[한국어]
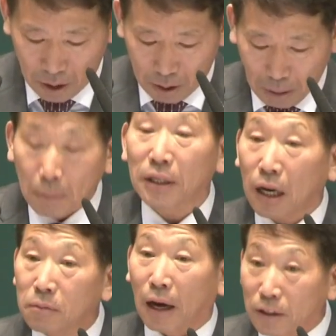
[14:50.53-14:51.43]

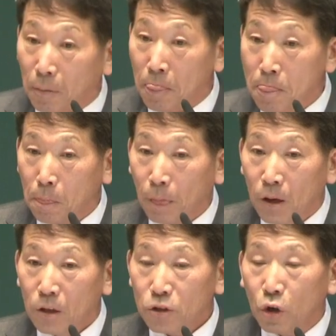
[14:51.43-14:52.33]
밤이라는 말은
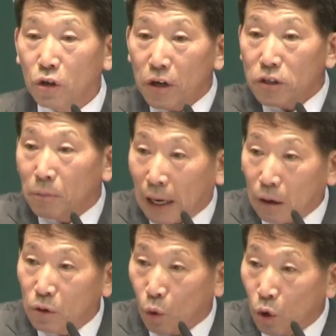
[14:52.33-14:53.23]
성경에서
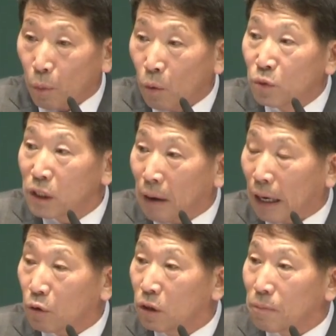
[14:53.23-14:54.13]
말하고 있는 오늘 본문이
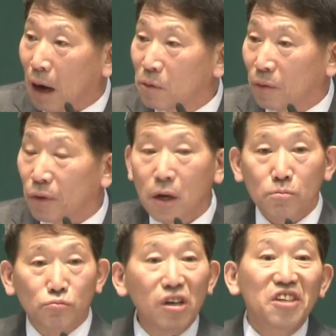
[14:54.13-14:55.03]
말하고 있는 밤은
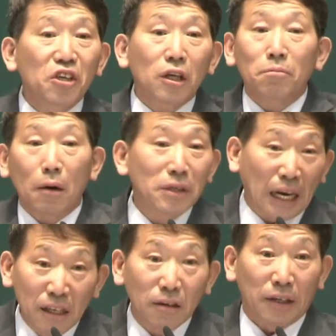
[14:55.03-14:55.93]
물리적인 밤은
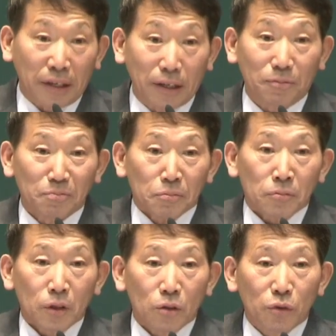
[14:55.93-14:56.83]
아닐 거 아니에요.
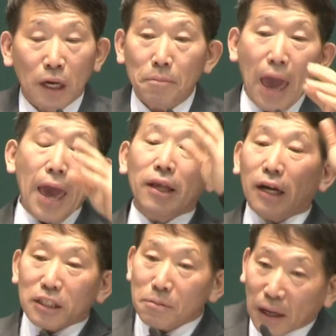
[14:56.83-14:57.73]
우리가
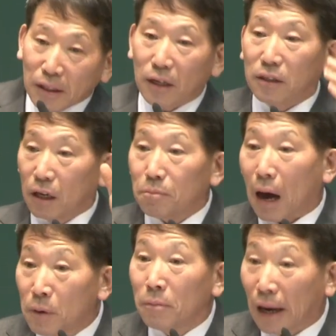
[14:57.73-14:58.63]
매일같이 만나는 그런
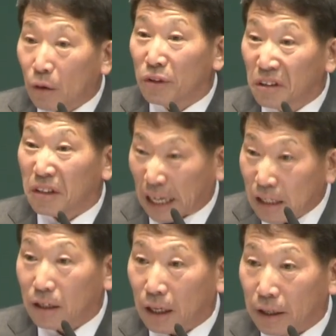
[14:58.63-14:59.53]
밤을 말하고 있는 건
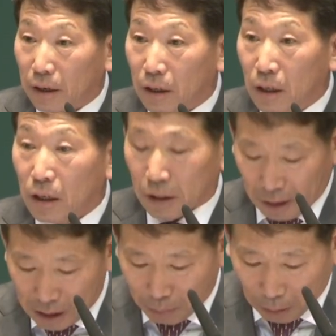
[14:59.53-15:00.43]
아닐 거 아니에요.
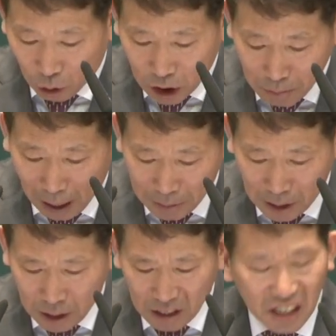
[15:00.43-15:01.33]
그런데 이 바로 그
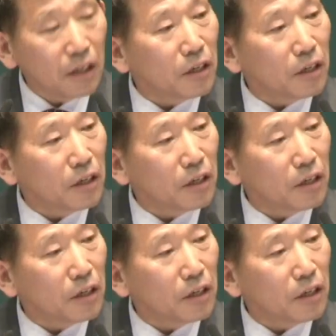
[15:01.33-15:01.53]
밤이 이